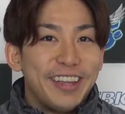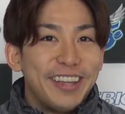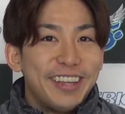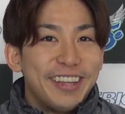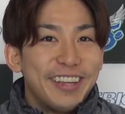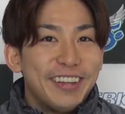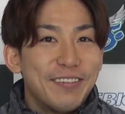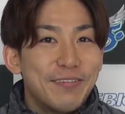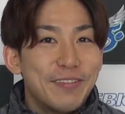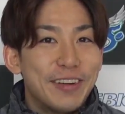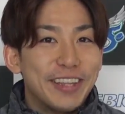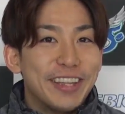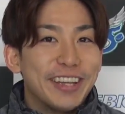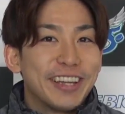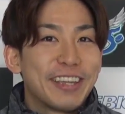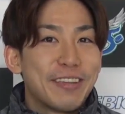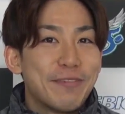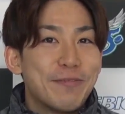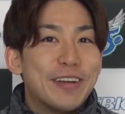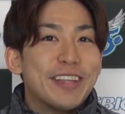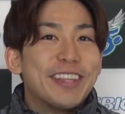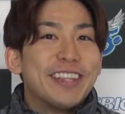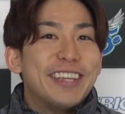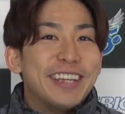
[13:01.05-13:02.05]
うん、まだ
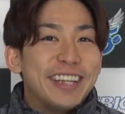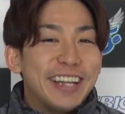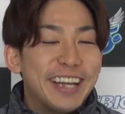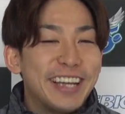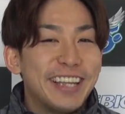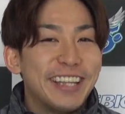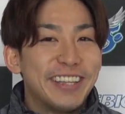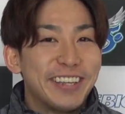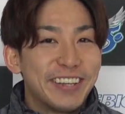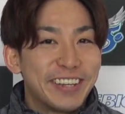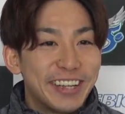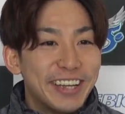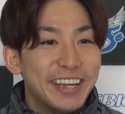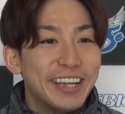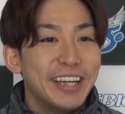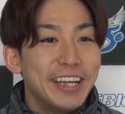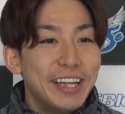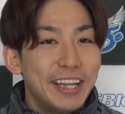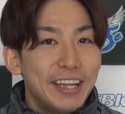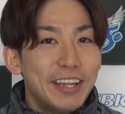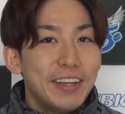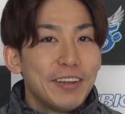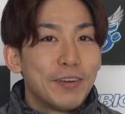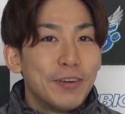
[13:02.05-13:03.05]
決まってないというか
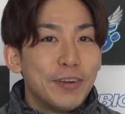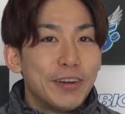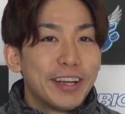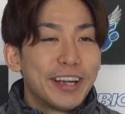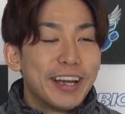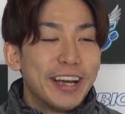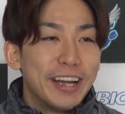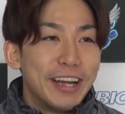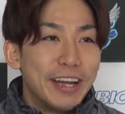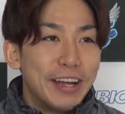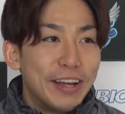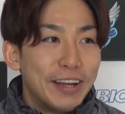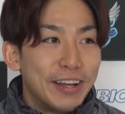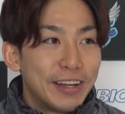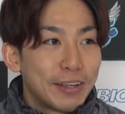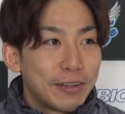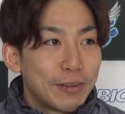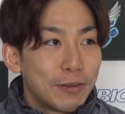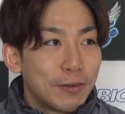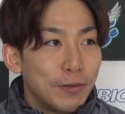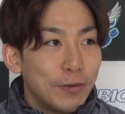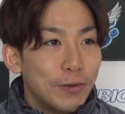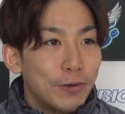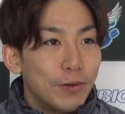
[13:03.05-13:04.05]
これから
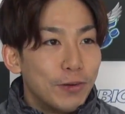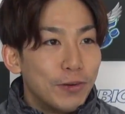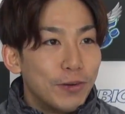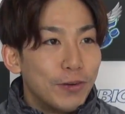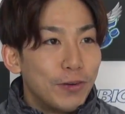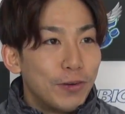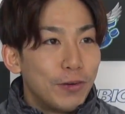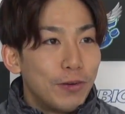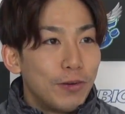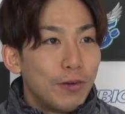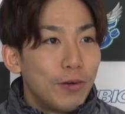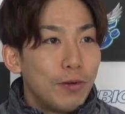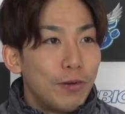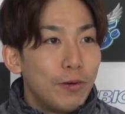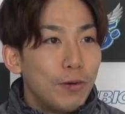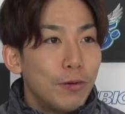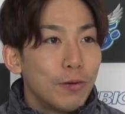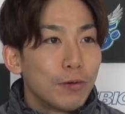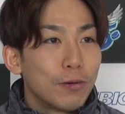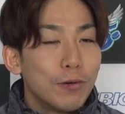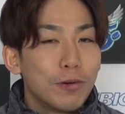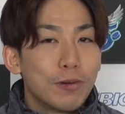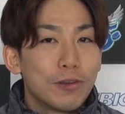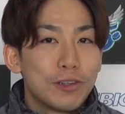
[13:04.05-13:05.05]
こう
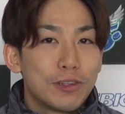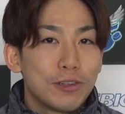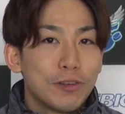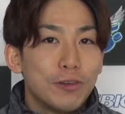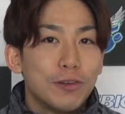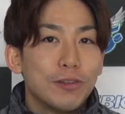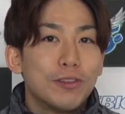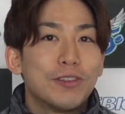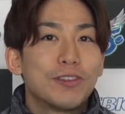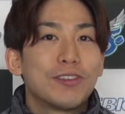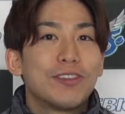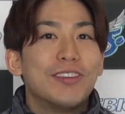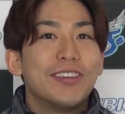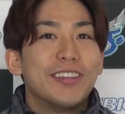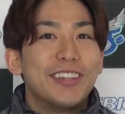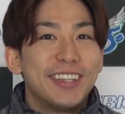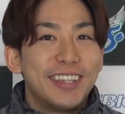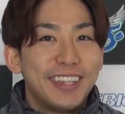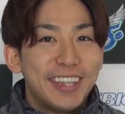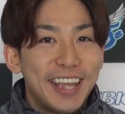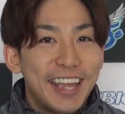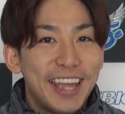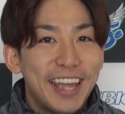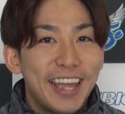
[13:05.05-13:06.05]
報告書を作っ
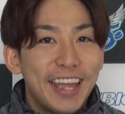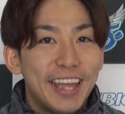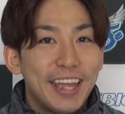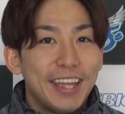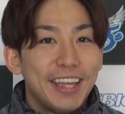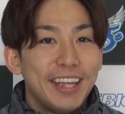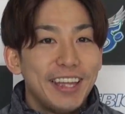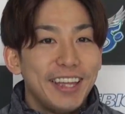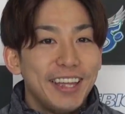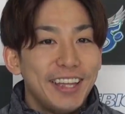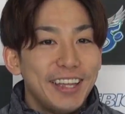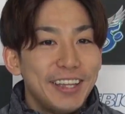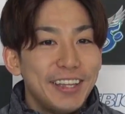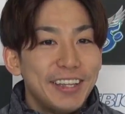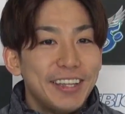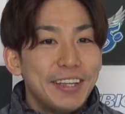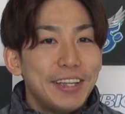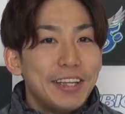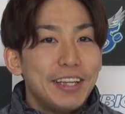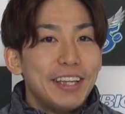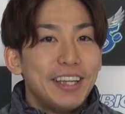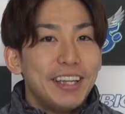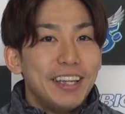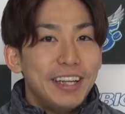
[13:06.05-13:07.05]
て報告書
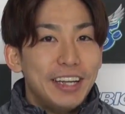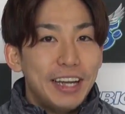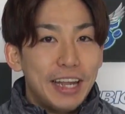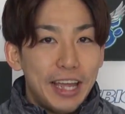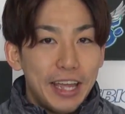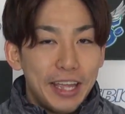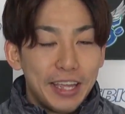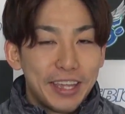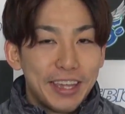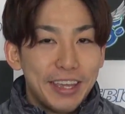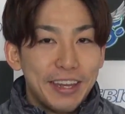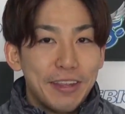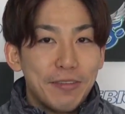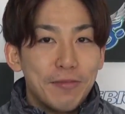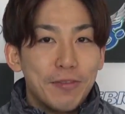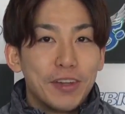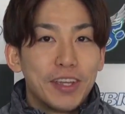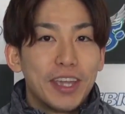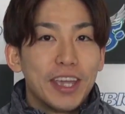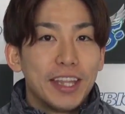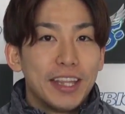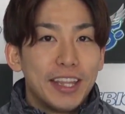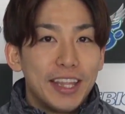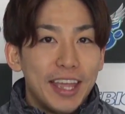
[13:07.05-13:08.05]
作るんですね大気に向
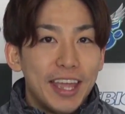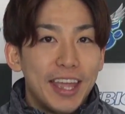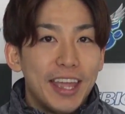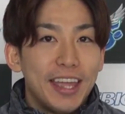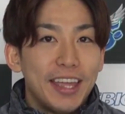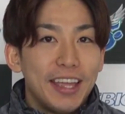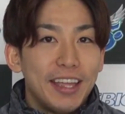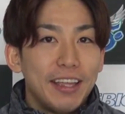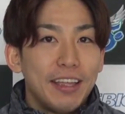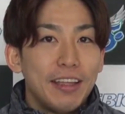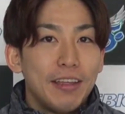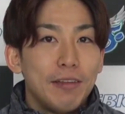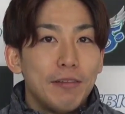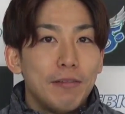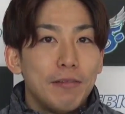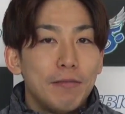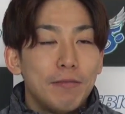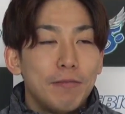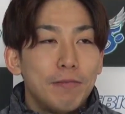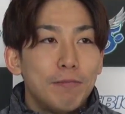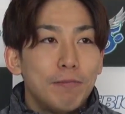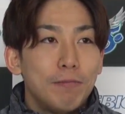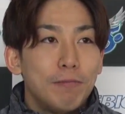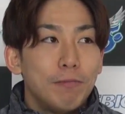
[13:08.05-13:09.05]
けて、
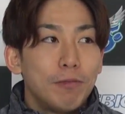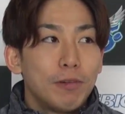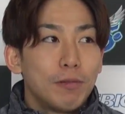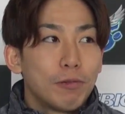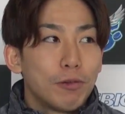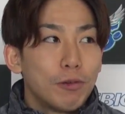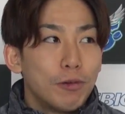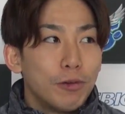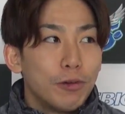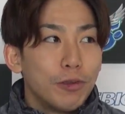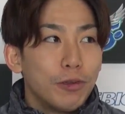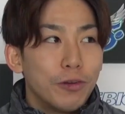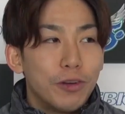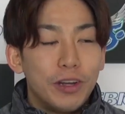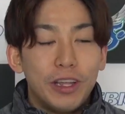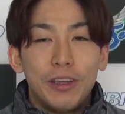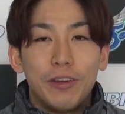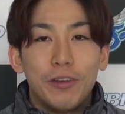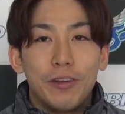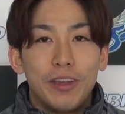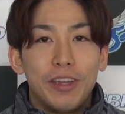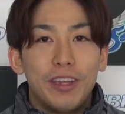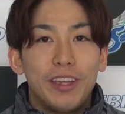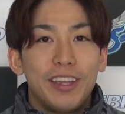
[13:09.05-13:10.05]
はあ、こうより
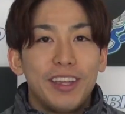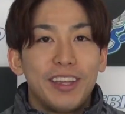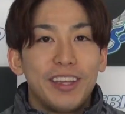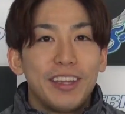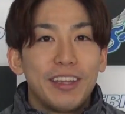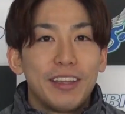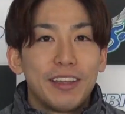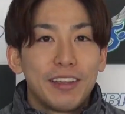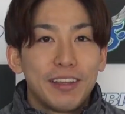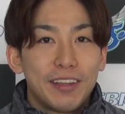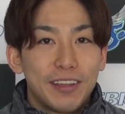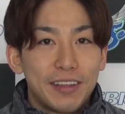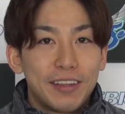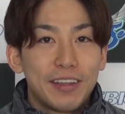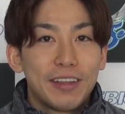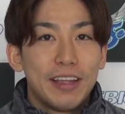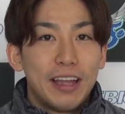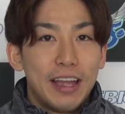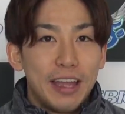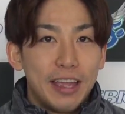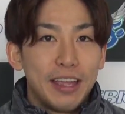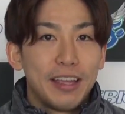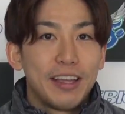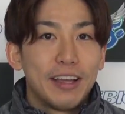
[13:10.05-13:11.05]
良い
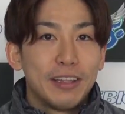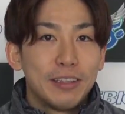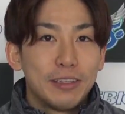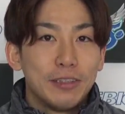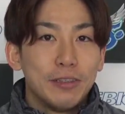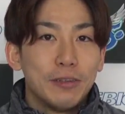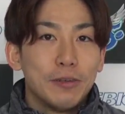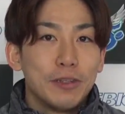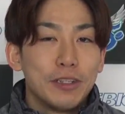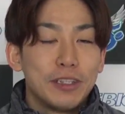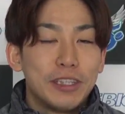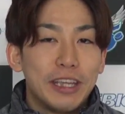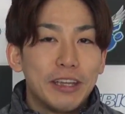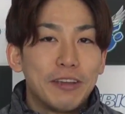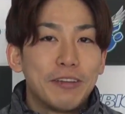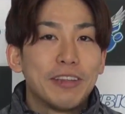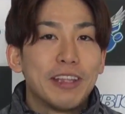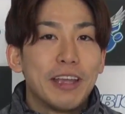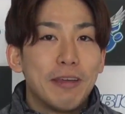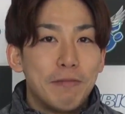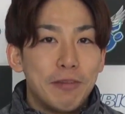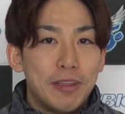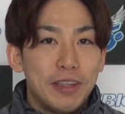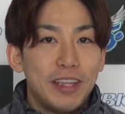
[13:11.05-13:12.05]
はい、活動していく
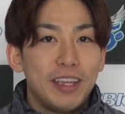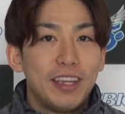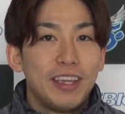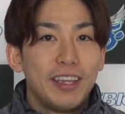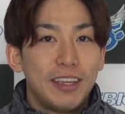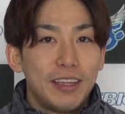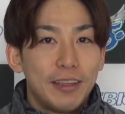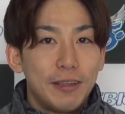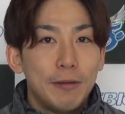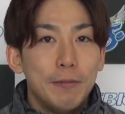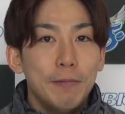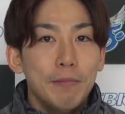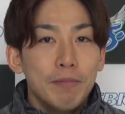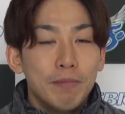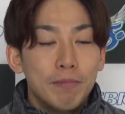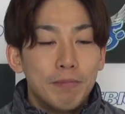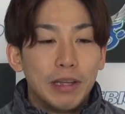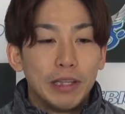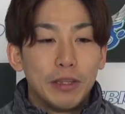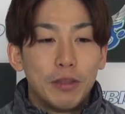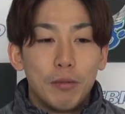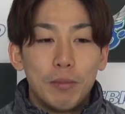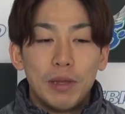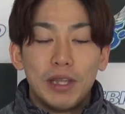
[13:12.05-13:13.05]
ために
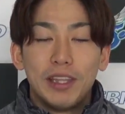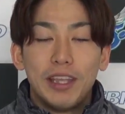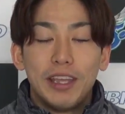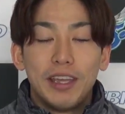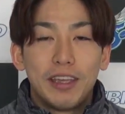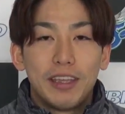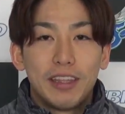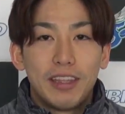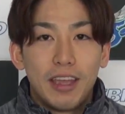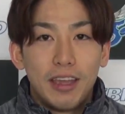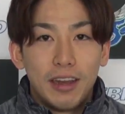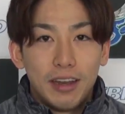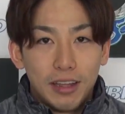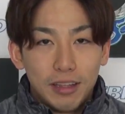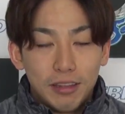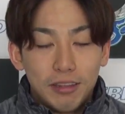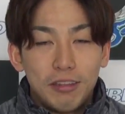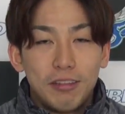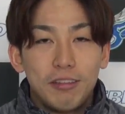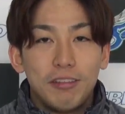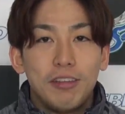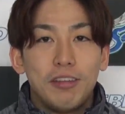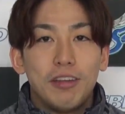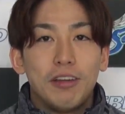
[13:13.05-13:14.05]
まとめていきたいな
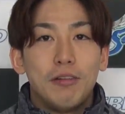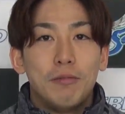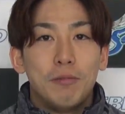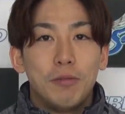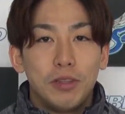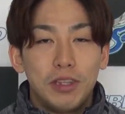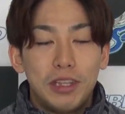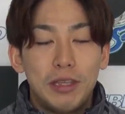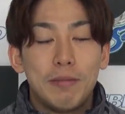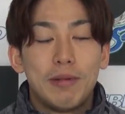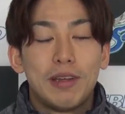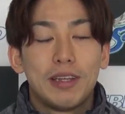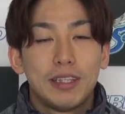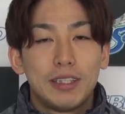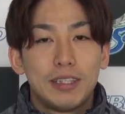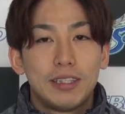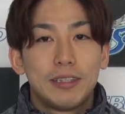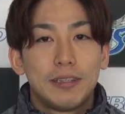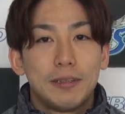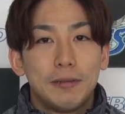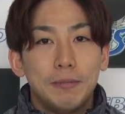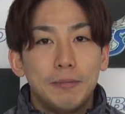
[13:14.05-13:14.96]
というふうに思ってます、